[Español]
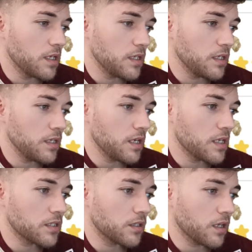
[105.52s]
Y
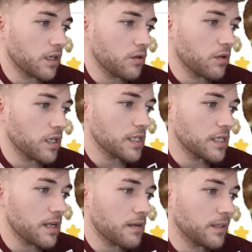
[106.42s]
esta creo que
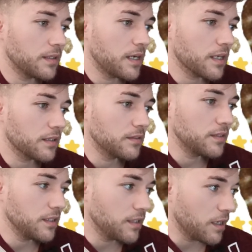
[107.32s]
es la bandera
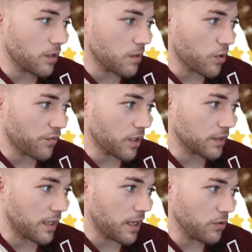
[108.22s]
argentina, una Morpho
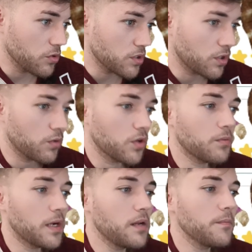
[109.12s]
Catenarius, si no recuerdo
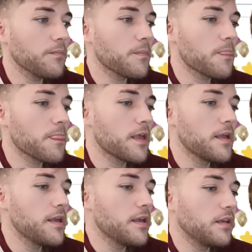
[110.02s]
mal.
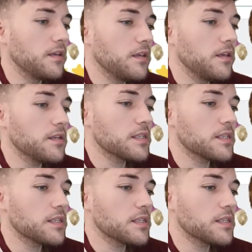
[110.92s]
Y